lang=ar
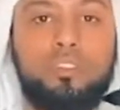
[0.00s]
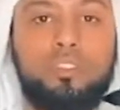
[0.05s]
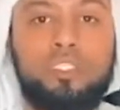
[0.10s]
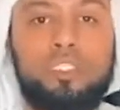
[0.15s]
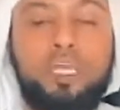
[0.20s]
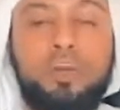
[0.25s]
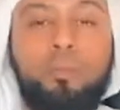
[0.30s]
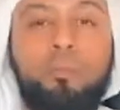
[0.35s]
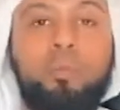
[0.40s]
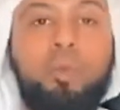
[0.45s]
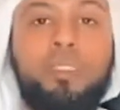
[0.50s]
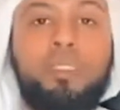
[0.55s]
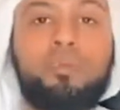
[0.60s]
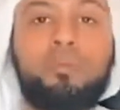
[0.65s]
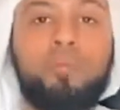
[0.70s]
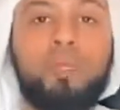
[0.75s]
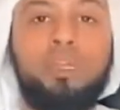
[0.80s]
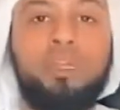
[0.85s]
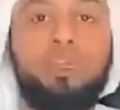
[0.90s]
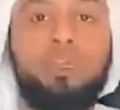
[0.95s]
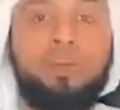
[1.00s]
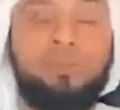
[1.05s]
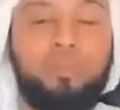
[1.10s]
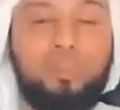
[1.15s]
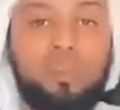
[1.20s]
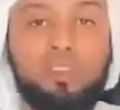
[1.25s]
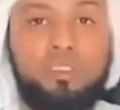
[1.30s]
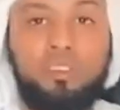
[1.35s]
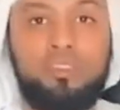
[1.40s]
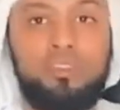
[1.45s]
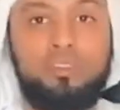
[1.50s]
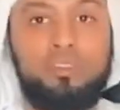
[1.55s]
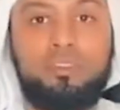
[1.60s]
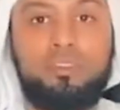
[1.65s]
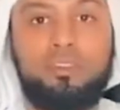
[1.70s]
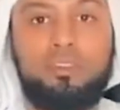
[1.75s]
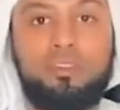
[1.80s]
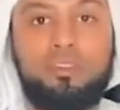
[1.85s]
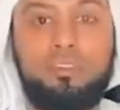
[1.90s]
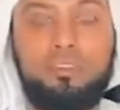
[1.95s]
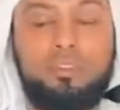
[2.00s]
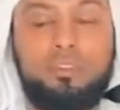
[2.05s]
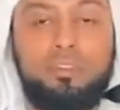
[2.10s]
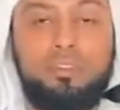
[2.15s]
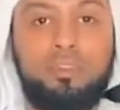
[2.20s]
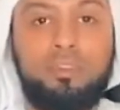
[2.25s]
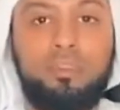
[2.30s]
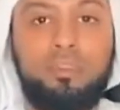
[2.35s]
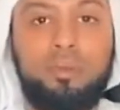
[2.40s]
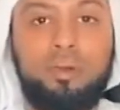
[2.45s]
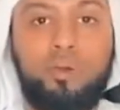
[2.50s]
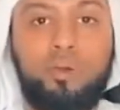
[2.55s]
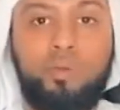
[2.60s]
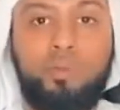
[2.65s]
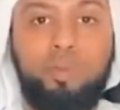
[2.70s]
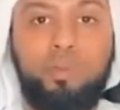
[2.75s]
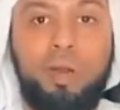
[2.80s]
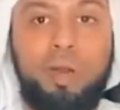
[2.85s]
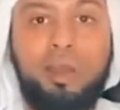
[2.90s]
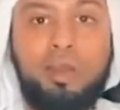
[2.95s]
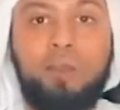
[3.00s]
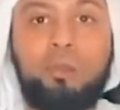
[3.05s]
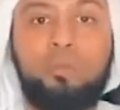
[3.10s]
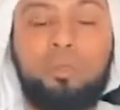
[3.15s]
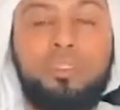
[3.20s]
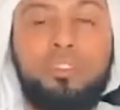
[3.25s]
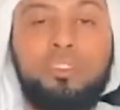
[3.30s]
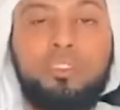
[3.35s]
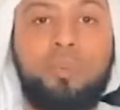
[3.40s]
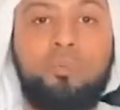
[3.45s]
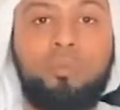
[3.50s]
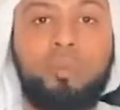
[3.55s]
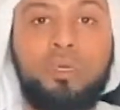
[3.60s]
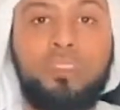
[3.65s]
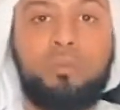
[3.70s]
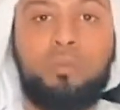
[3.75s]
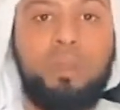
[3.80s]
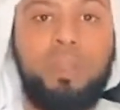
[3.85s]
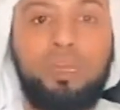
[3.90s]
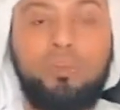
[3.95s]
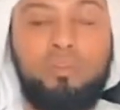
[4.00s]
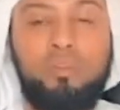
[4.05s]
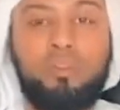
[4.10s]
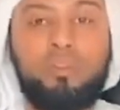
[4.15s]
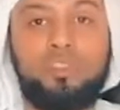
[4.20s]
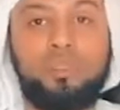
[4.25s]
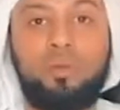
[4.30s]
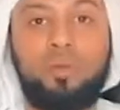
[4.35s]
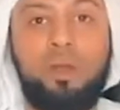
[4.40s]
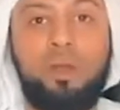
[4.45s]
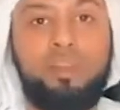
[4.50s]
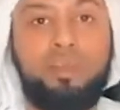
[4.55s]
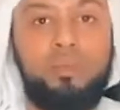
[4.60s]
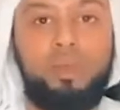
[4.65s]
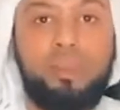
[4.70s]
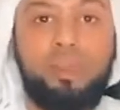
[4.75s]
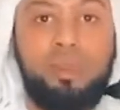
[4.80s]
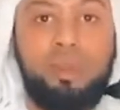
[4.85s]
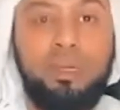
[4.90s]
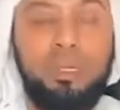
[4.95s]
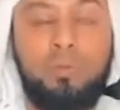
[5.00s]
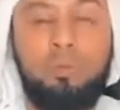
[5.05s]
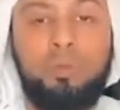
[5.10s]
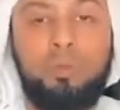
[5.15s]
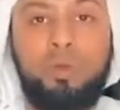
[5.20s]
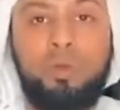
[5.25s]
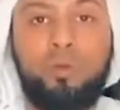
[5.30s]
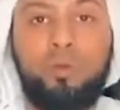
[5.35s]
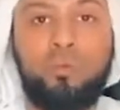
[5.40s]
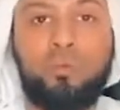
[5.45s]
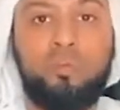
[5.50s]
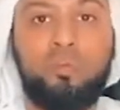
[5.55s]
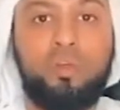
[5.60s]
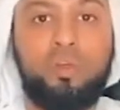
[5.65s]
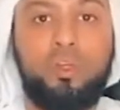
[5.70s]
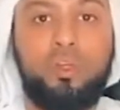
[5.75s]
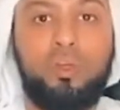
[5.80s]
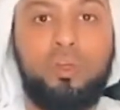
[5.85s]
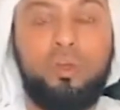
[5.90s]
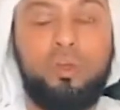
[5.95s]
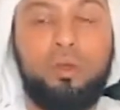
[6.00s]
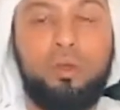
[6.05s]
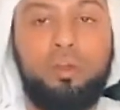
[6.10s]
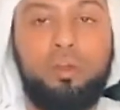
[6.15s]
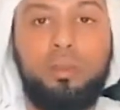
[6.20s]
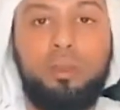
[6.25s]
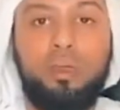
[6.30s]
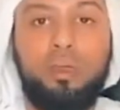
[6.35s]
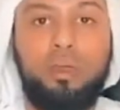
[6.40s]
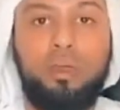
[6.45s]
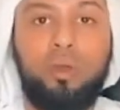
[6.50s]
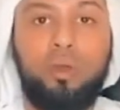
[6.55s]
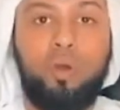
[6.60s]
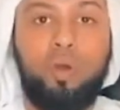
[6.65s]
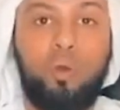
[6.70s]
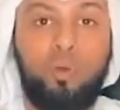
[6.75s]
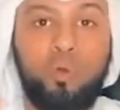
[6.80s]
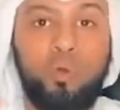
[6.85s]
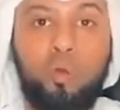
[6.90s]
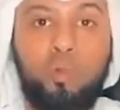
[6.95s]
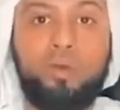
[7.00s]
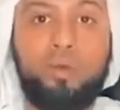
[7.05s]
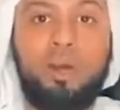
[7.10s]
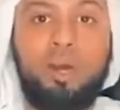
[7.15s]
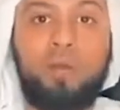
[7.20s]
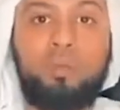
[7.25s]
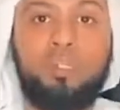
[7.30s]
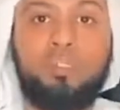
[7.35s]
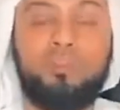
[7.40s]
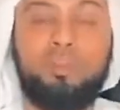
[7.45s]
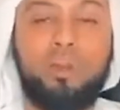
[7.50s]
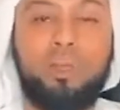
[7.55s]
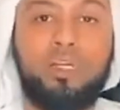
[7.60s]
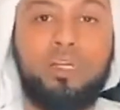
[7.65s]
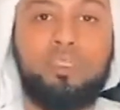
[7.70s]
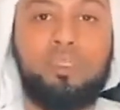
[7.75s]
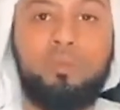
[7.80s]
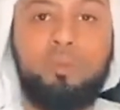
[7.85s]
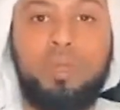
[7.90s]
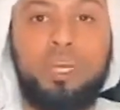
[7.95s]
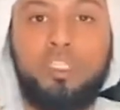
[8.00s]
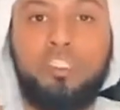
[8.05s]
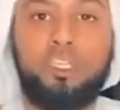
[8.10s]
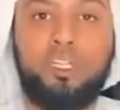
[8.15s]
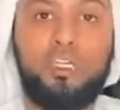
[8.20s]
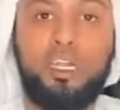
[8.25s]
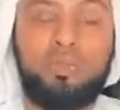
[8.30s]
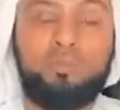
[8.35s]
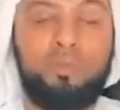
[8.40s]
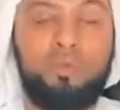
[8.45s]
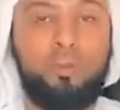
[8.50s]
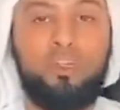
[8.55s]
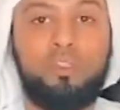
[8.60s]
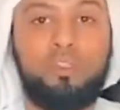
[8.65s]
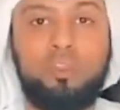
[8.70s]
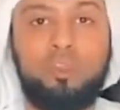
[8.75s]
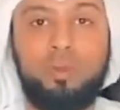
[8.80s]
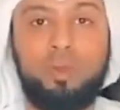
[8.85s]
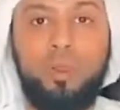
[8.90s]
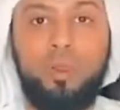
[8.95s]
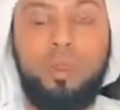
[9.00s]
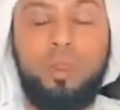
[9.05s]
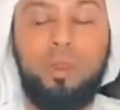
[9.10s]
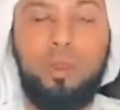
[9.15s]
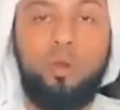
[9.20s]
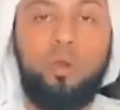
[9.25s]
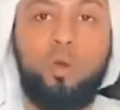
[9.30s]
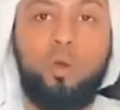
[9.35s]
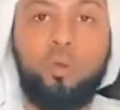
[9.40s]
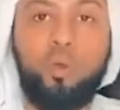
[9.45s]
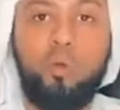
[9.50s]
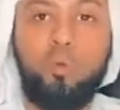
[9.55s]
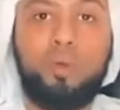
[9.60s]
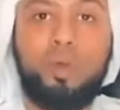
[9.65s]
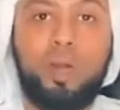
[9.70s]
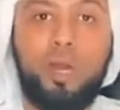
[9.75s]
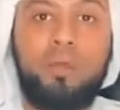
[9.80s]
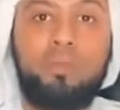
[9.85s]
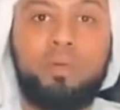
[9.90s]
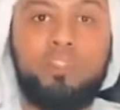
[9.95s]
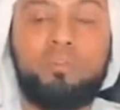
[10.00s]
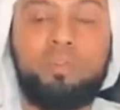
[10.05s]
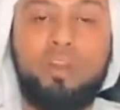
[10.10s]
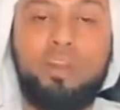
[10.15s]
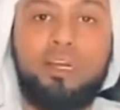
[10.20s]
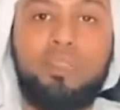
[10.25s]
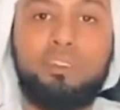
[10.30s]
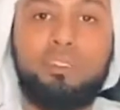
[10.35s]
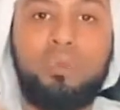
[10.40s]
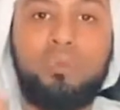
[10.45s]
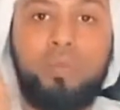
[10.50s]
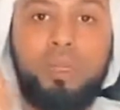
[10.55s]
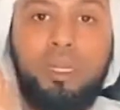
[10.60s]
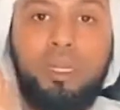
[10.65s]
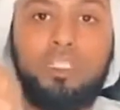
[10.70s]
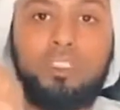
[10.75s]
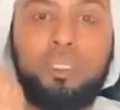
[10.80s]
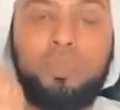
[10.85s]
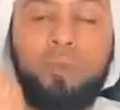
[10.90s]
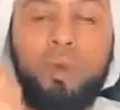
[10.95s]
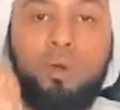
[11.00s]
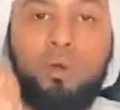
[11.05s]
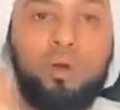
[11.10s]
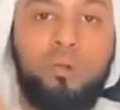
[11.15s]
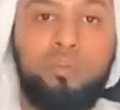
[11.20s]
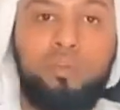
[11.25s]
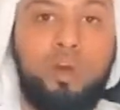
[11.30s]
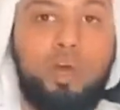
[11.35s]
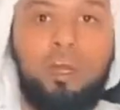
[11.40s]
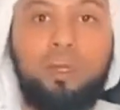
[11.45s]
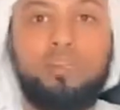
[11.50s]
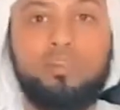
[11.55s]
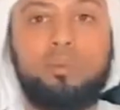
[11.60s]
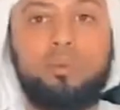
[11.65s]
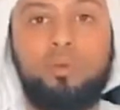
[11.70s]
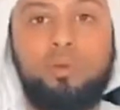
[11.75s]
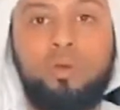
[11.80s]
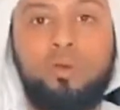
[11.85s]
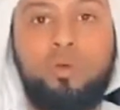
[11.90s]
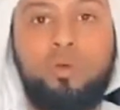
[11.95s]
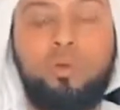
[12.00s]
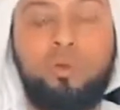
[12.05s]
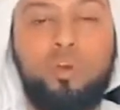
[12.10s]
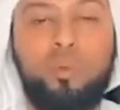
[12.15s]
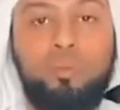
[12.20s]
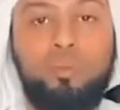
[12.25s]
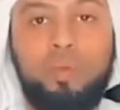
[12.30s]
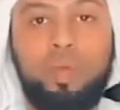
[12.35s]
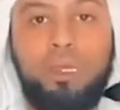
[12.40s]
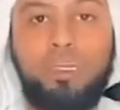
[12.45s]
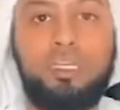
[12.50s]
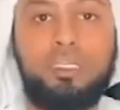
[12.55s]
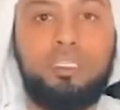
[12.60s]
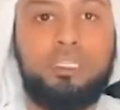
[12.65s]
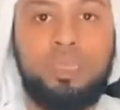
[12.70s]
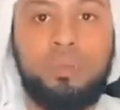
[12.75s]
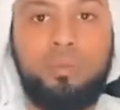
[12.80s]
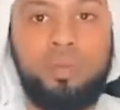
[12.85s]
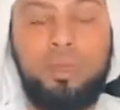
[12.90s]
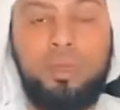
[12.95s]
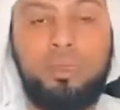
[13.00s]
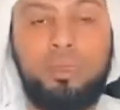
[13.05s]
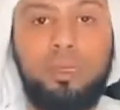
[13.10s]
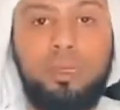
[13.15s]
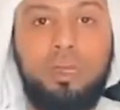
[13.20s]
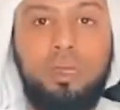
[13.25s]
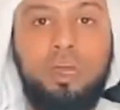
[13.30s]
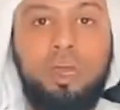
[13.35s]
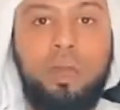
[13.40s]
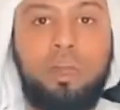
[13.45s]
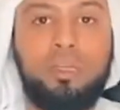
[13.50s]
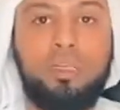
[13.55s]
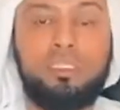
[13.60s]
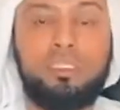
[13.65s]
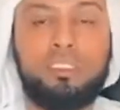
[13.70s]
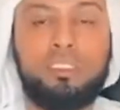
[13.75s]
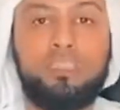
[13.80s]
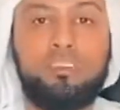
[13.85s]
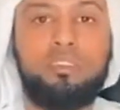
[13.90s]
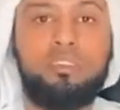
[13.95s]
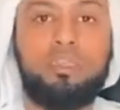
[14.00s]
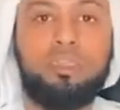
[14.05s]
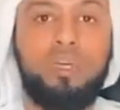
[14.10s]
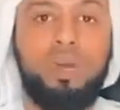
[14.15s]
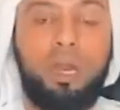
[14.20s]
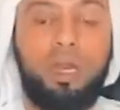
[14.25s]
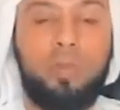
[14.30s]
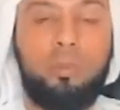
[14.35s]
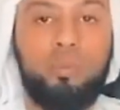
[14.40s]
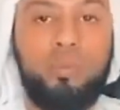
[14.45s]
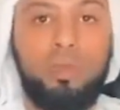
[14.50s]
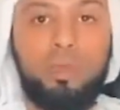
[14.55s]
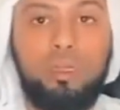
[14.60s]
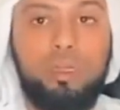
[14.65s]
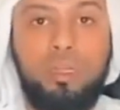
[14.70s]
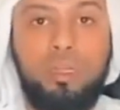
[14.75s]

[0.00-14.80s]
شبت من لفظه رب حرب شبت من لفظه وهذا مثل عربي معروف ان حروب قامت في القديم من اجل كلمه واحده حروب قامت في القديم من اجل موقف واحد وكلكم اكيد سمع عن قصه حرب